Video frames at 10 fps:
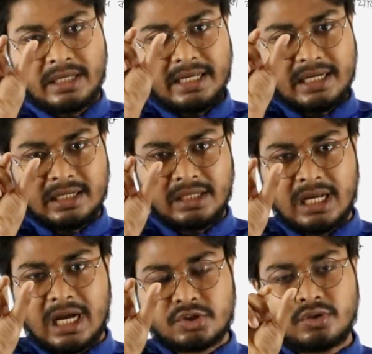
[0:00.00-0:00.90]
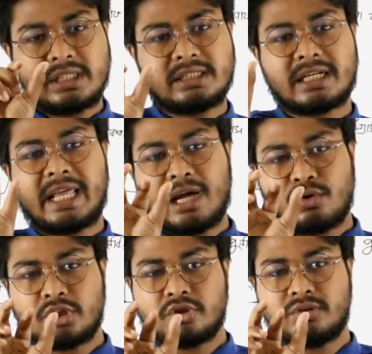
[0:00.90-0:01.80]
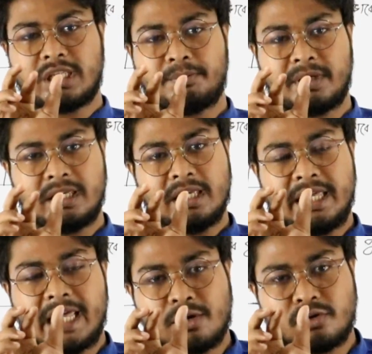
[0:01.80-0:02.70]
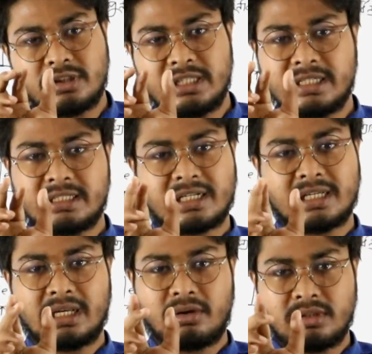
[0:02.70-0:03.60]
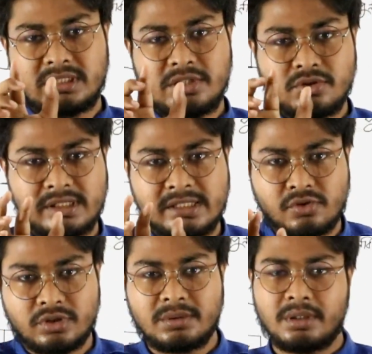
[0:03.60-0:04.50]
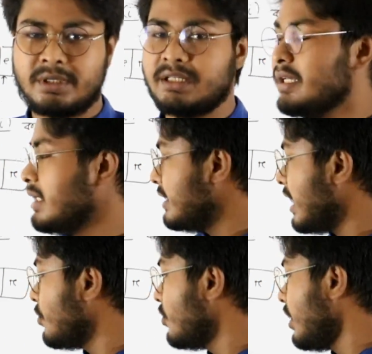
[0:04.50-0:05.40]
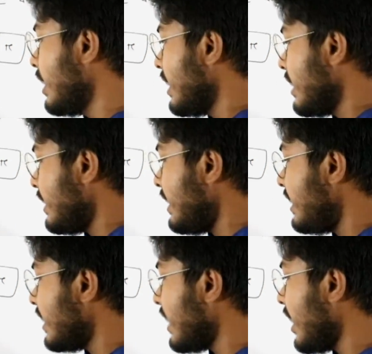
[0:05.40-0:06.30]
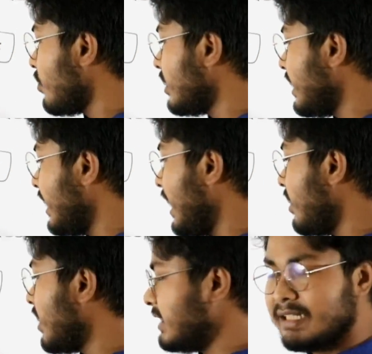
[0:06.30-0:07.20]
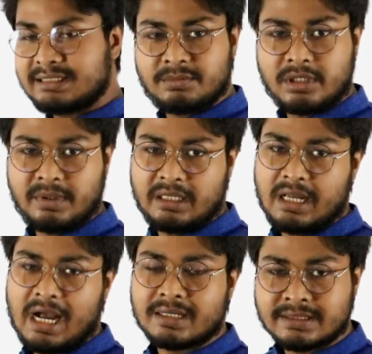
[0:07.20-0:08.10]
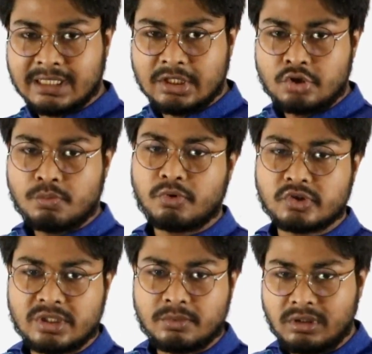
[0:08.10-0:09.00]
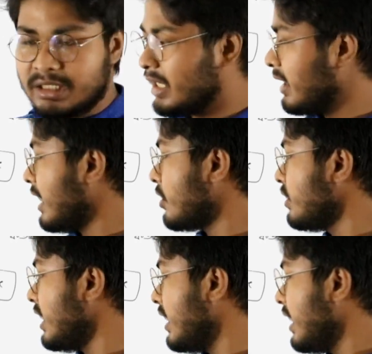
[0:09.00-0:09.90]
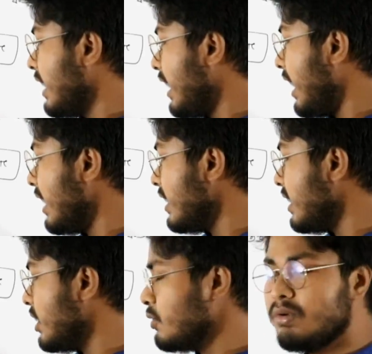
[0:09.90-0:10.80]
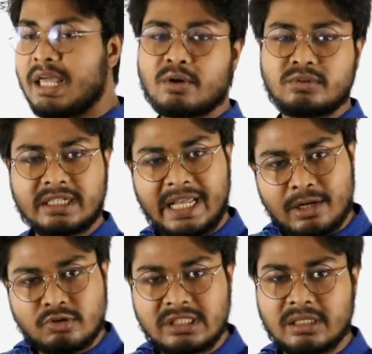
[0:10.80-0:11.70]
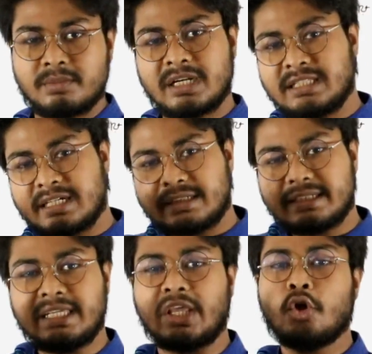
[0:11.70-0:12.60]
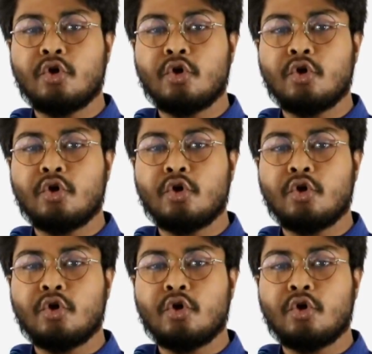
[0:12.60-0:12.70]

এরা আসলে কি তারা একত্রে যখন থাকবে এই একত্রে থেকে কি তারা চিহ্ন চেঞ্জ করতে পারবে যেমন ইটাকে এখনও কি এর মাঝে আসতে পারবে আসা পসিবল না কারণ কি এ ই ইউ এখন তারা একত্রে থাকবে মানে তারা একটা কি